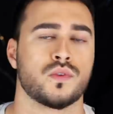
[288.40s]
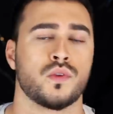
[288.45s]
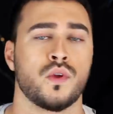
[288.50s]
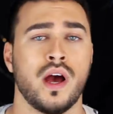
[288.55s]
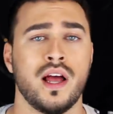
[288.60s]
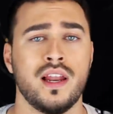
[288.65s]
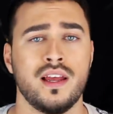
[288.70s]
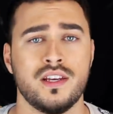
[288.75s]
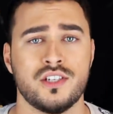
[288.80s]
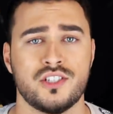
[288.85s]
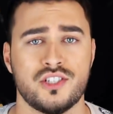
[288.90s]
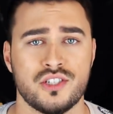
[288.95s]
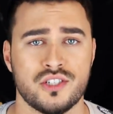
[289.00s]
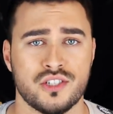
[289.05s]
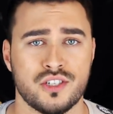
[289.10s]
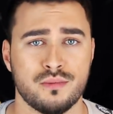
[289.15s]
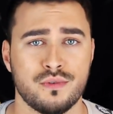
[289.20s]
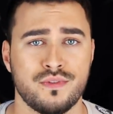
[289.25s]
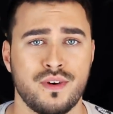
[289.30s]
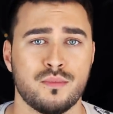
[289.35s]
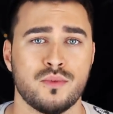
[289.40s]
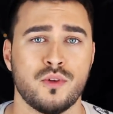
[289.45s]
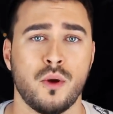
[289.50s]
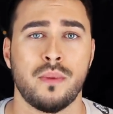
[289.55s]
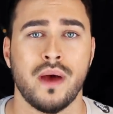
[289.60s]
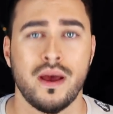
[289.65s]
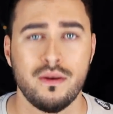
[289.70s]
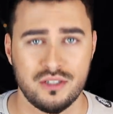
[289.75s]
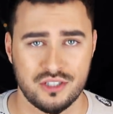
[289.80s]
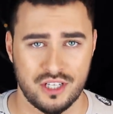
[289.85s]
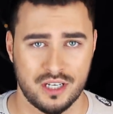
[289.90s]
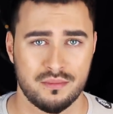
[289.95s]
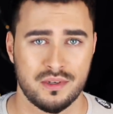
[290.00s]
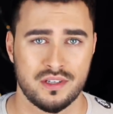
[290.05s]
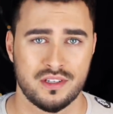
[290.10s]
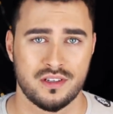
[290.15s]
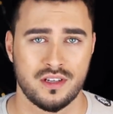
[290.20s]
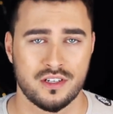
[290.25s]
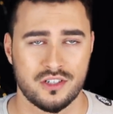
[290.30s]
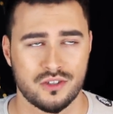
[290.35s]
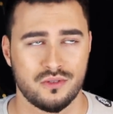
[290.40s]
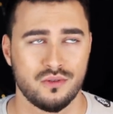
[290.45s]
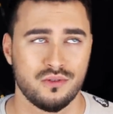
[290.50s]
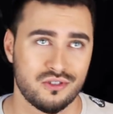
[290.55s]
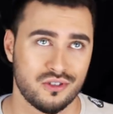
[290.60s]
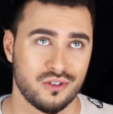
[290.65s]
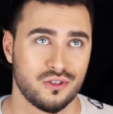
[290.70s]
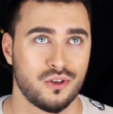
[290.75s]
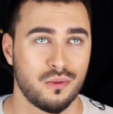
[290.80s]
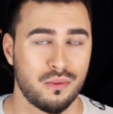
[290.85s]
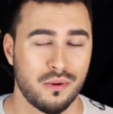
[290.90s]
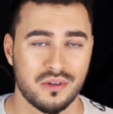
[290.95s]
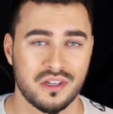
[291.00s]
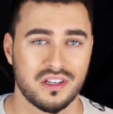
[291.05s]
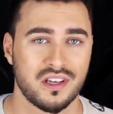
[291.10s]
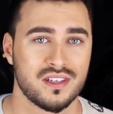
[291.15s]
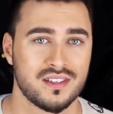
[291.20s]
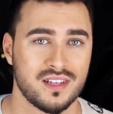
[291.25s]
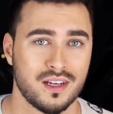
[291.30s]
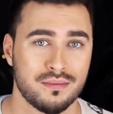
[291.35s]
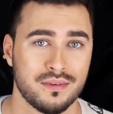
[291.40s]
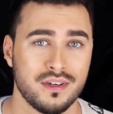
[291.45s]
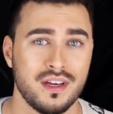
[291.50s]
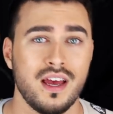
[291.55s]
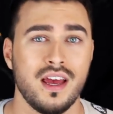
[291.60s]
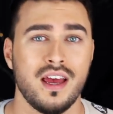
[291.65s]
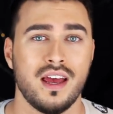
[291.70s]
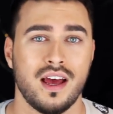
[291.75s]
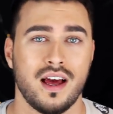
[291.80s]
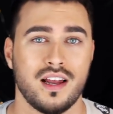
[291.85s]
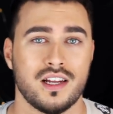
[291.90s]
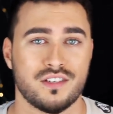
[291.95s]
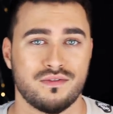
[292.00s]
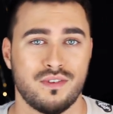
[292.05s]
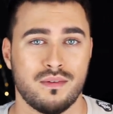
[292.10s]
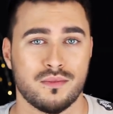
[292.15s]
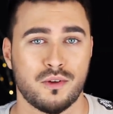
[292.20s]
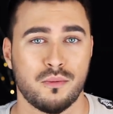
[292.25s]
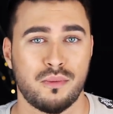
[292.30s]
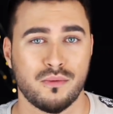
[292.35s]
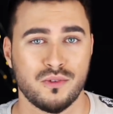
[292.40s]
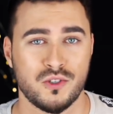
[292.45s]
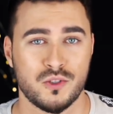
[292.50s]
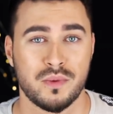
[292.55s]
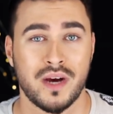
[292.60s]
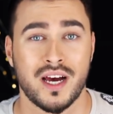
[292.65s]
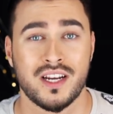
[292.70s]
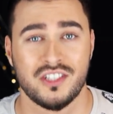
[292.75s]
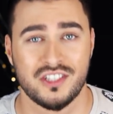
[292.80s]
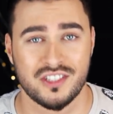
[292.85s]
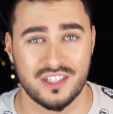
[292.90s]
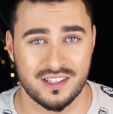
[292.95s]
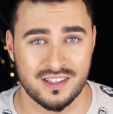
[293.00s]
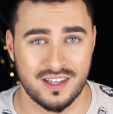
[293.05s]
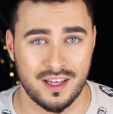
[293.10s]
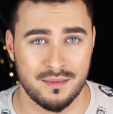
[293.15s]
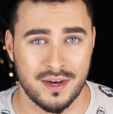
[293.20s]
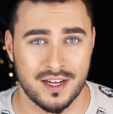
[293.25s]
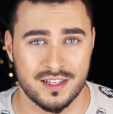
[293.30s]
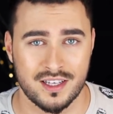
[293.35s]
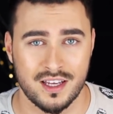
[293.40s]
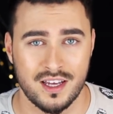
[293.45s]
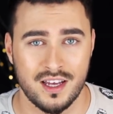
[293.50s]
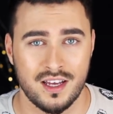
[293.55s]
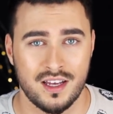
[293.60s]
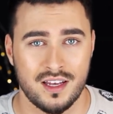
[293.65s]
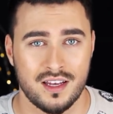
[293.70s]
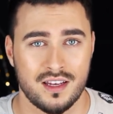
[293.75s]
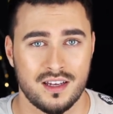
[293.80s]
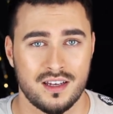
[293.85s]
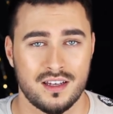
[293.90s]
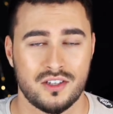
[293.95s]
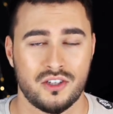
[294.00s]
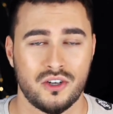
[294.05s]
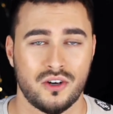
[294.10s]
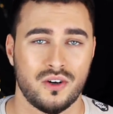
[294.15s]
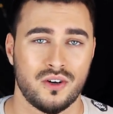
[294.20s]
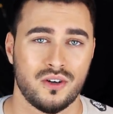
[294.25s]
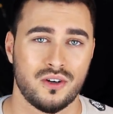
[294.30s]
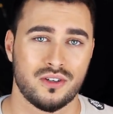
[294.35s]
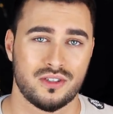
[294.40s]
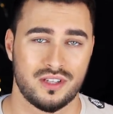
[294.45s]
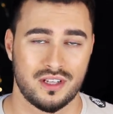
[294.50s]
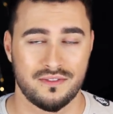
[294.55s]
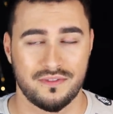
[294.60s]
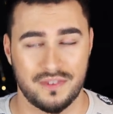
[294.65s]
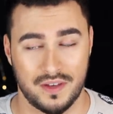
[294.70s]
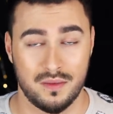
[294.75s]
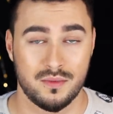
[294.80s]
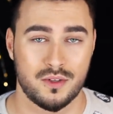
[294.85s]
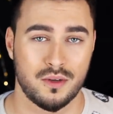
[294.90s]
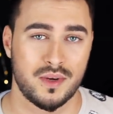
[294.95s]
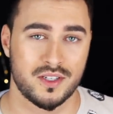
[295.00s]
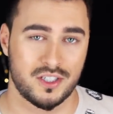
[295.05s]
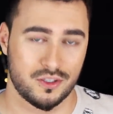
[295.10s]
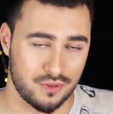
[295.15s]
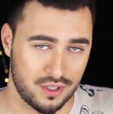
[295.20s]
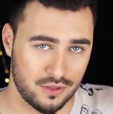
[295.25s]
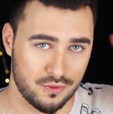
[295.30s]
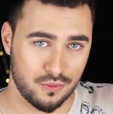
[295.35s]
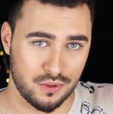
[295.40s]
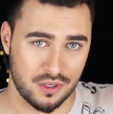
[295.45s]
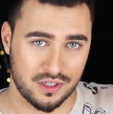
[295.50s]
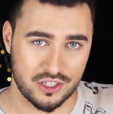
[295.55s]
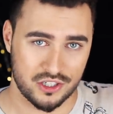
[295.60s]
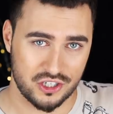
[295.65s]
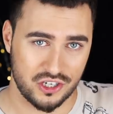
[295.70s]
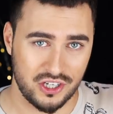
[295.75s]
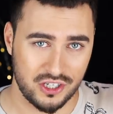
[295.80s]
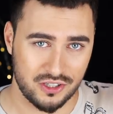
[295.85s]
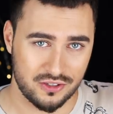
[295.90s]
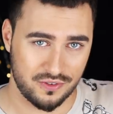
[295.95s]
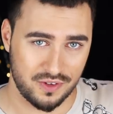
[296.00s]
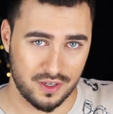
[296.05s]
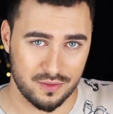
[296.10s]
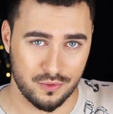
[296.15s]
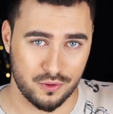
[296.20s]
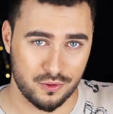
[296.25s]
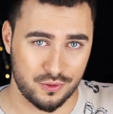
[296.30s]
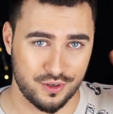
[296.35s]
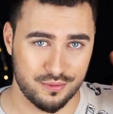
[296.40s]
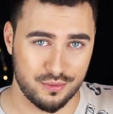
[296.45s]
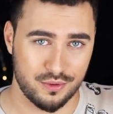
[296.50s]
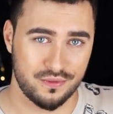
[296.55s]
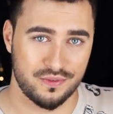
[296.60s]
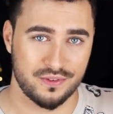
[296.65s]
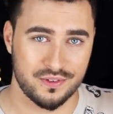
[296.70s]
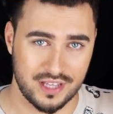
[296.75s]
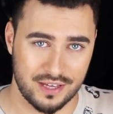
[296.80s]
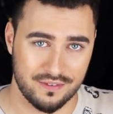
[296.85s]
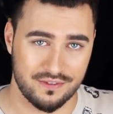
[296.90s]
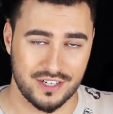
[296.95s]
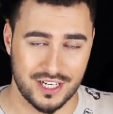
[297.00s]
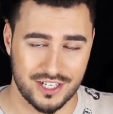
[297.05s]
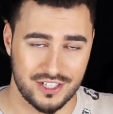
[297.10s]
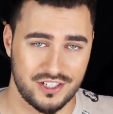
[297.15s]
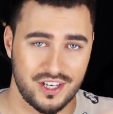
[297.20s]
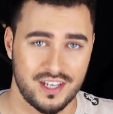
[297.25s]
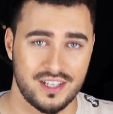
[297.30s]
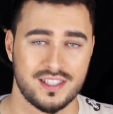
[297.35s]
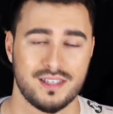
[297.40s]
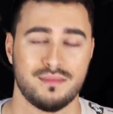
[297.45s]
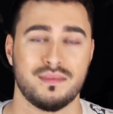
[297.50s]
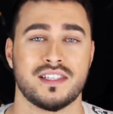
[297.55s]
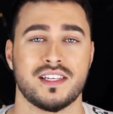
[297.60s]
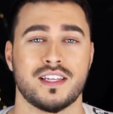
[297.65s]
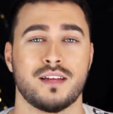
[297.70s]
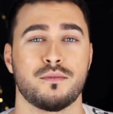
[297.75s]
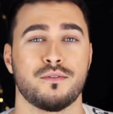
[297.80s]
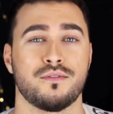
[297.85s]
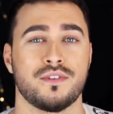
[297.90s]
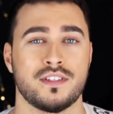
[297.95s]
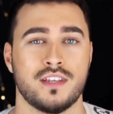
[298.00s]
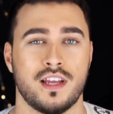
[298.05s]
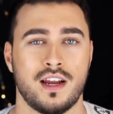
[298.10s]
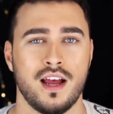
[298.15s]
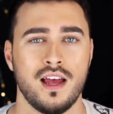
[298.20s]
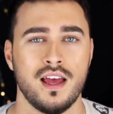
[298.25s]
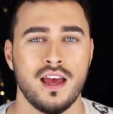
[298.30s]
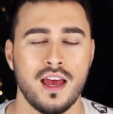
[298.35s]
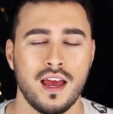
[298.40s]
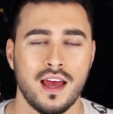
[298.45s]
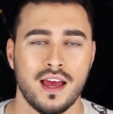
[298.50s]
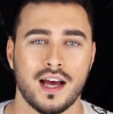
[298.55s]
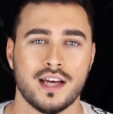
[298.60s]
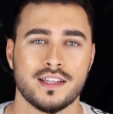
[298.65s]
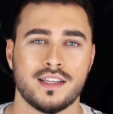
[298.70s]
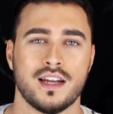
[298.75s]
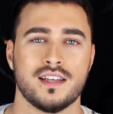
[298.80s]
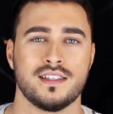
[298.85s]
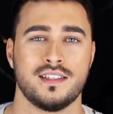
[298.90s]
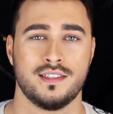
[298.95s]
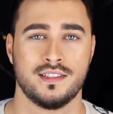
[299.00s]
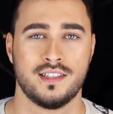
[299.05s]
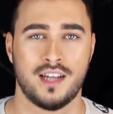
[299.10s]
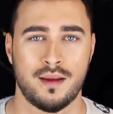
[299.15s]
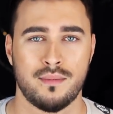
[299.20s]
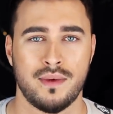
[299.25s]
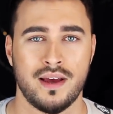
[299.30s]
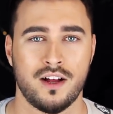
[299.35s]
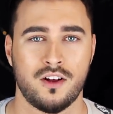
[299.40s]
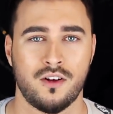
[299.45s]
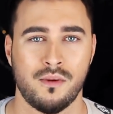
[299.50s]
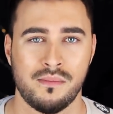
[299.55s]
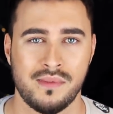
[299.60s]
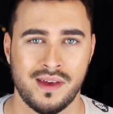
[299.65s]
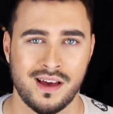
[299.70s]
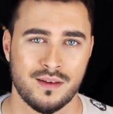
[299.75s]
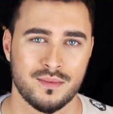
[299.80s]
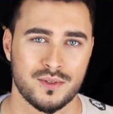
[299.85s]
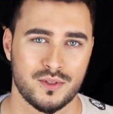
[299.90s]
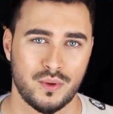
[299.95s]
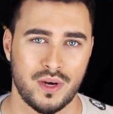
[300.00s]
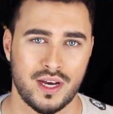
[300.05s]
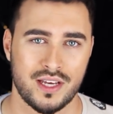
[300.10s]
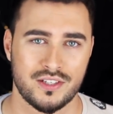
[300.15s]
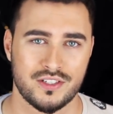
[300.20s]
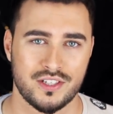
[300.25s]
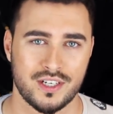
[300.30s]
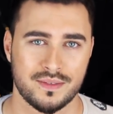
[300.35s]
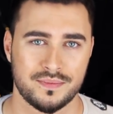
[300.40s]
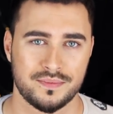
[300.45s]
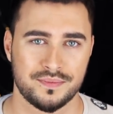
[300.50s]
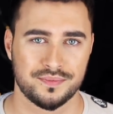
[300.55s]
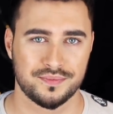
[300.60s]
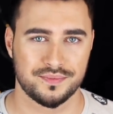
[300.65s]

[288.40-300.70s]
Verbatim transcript: No ale żeby wam dopełnić jakby, znaczy to już do dopełnienia jest jakby, ale żeby wam dopełnić bardziej ten temat, e, to ten film, to macie tutaj u góry też link do filmu, który był te, wcześniej z tymi cenami u fryzjera. A teraz drama jaką miałem, słuchajcie.